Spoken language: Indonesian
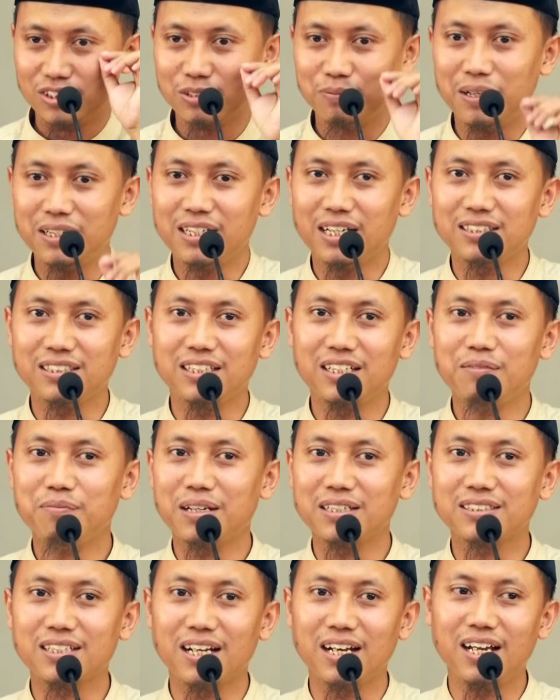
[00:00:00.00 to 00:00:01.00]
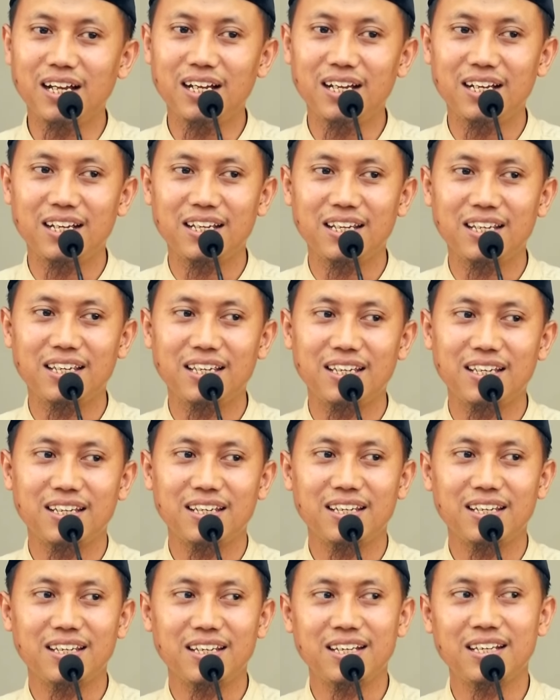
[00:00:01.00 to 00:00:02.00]
Cuman yang jadi masalah
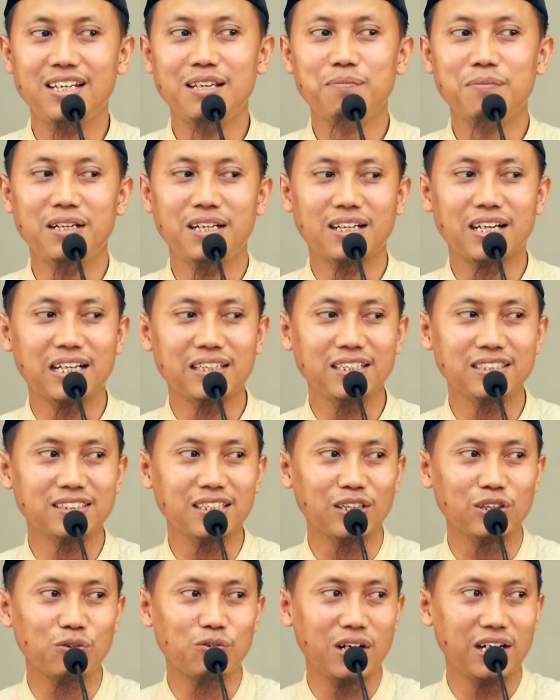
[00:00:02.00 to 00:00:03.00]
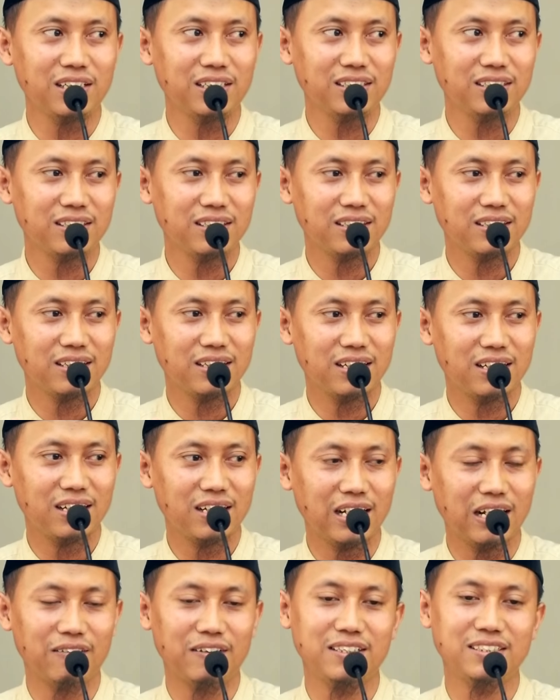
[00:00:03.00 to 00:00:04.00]
ini mendekati sentuhan
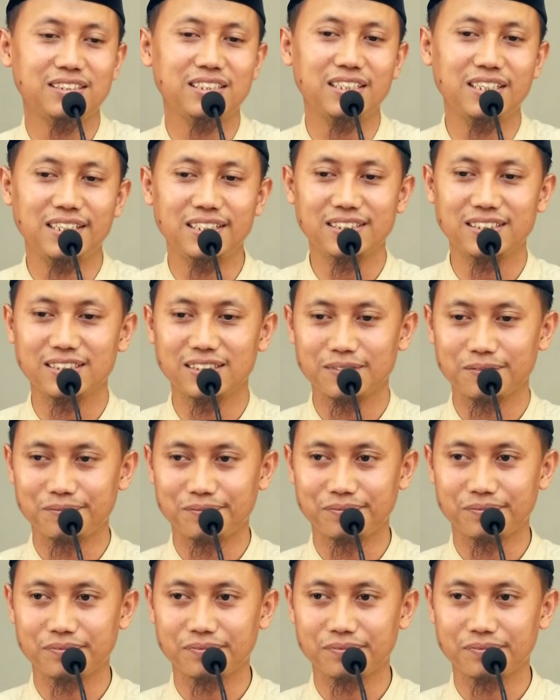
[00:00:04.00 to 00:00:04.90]
lawan jenis.